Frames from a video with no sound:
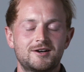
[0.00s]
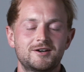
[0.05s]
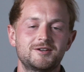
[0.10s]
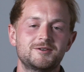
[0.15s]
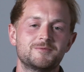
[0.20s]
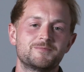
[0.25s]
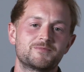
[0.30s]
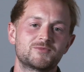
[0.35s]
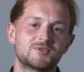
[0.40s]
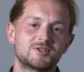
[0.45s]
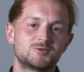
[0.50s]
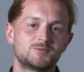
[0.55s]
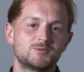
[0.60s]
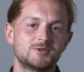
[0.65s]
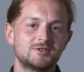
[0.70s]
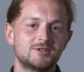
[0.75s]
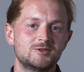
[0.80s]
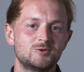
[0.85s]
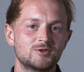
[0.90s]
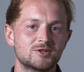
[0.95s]
Hi, ich
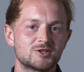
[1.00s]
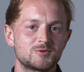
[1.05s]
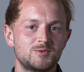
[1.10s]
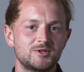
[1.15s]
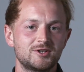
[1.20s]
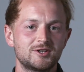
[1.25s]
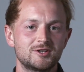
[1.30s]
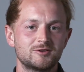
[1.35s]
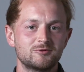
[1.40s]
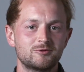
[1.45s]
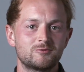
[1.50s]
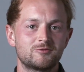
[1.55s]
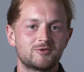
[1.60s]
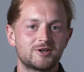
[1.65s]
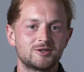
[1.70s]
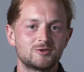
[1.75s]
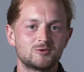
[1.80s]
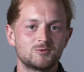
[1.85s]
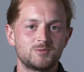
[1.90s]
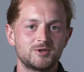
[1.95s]
bin der Lukas Bicking vom
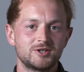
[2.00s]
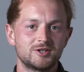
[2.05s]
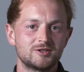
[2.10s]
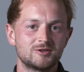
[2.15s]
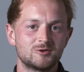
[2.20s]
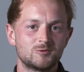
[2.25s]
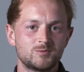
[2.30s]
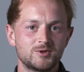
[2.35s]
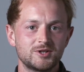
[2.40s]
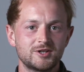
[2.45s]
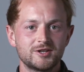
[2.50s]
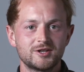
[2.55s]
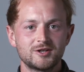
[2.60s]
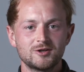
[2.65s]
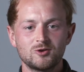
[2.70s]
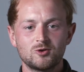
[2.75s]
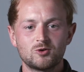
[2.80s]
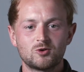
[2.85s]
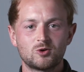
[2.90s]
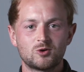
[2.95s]
Weingut Bicking und
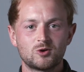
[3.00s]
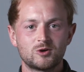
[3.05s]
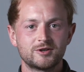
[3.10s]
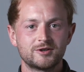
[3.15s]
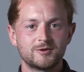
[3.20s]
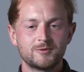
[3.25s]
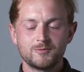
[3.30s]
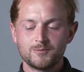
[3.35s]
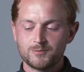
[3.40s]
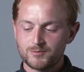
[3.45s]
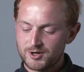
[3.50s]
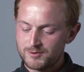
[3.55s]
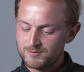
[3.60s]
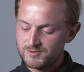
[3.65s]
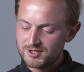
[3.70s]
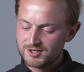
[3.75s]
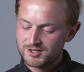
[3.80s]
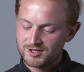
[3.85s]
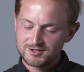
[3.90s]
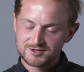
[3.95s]
Bicking und bei
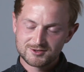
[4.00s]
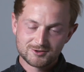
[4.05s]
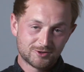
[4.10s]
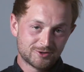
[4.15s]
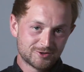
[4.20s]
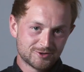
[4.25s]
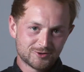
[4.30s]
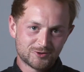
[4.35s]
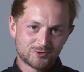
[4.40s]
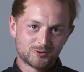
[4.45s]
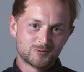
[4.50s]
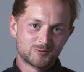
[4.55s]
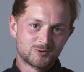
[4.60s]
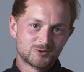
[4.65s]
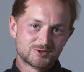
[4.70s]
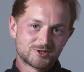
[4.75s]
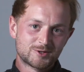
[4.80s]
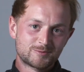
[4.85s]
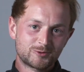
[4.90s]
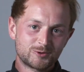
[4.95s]
mir geht es heute um
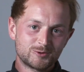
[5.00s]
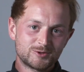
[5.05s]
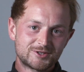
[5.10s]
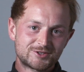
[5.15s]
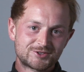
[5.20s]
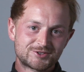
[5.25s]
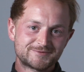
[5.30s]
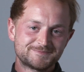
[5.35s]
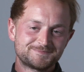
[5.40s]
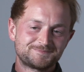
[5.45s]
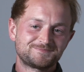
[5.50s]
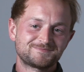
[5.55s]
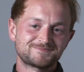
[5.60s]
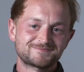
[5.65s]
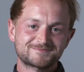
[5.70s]
unser Brüderchen.